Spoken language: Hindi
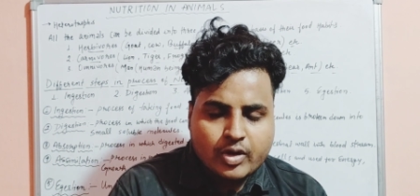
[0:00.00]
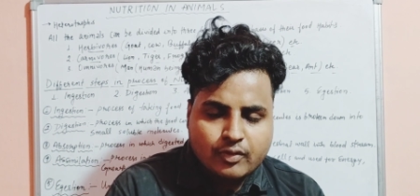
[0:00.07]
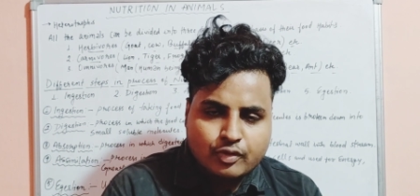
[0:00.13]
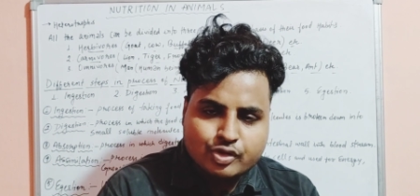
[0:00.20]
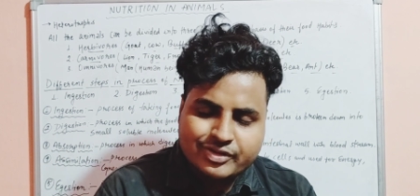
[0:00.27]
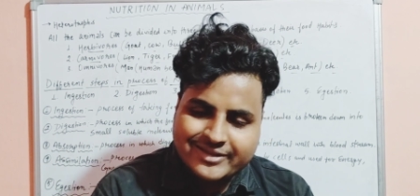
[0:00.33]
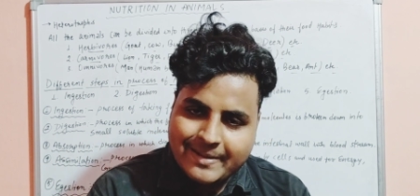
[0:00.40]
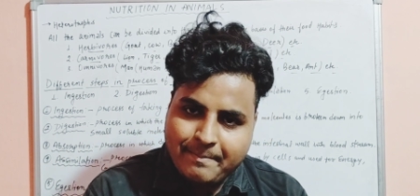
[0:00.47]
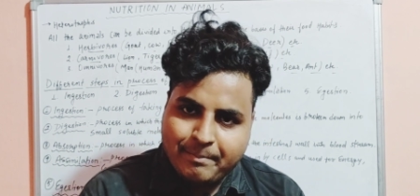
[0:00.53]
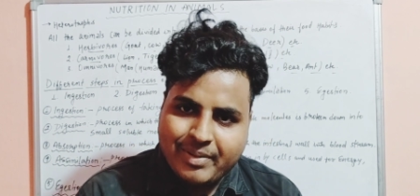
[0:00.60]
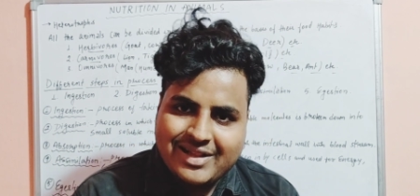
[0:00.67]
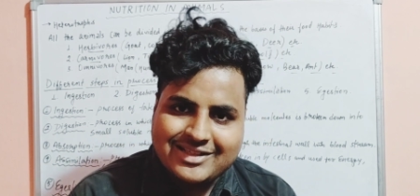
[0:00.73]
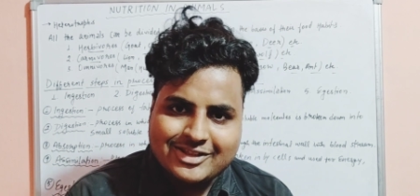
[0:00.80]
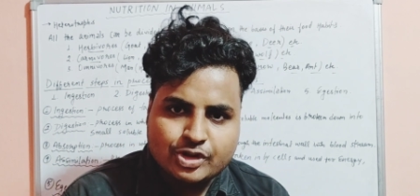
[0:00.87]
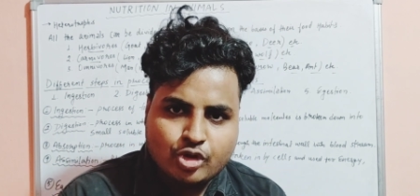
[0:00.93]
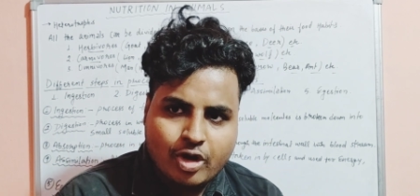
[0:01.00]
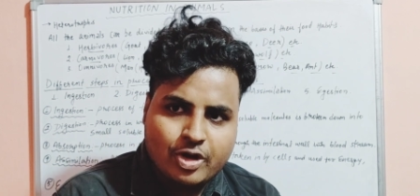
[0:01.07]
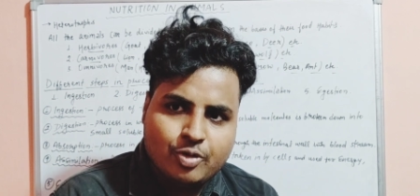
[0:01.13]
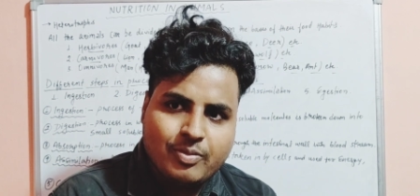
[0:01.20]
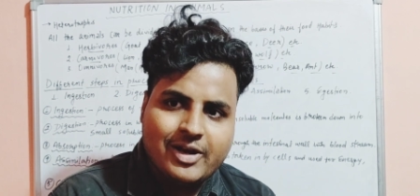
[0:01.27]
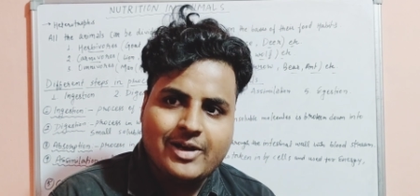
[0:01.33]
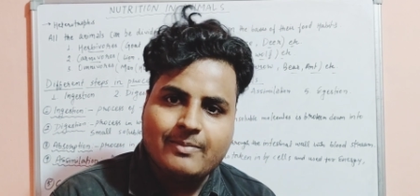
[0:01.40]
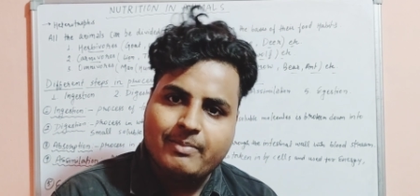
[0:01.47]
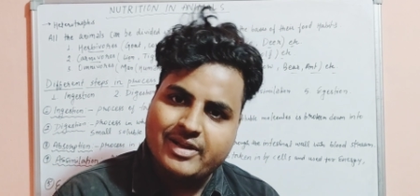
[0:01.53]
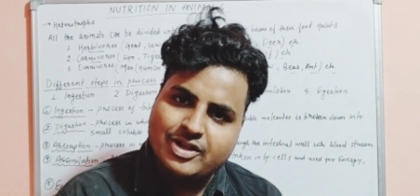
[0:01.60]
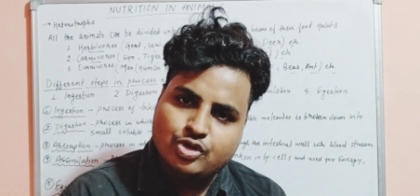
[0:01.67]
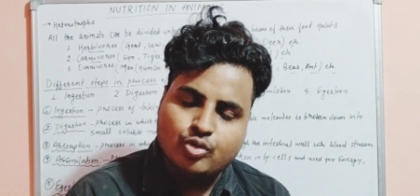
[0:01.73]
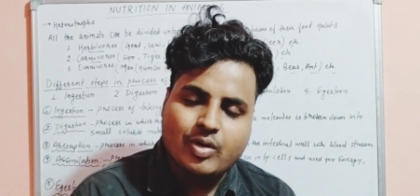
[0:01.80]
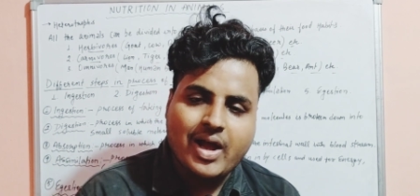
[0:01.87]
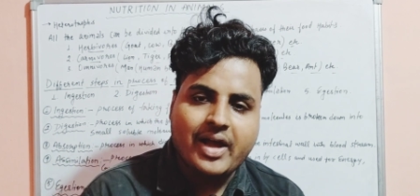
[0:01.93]
वो सिंपल सोल्यूबल
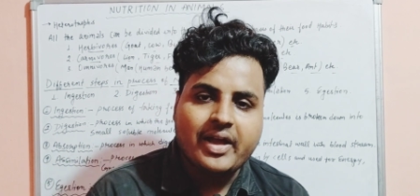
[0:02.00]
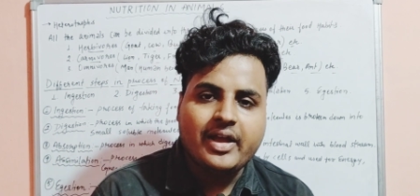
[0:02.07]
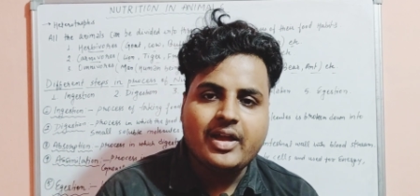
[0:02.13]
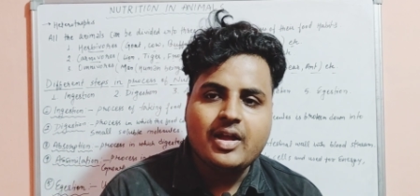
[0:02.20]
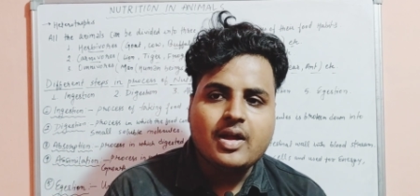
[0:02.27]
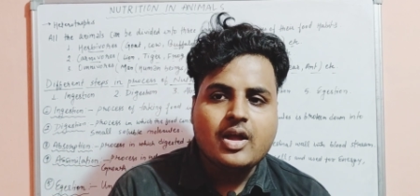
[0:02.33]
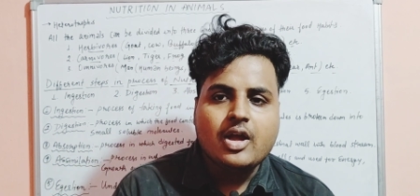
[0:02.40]
बन चुका है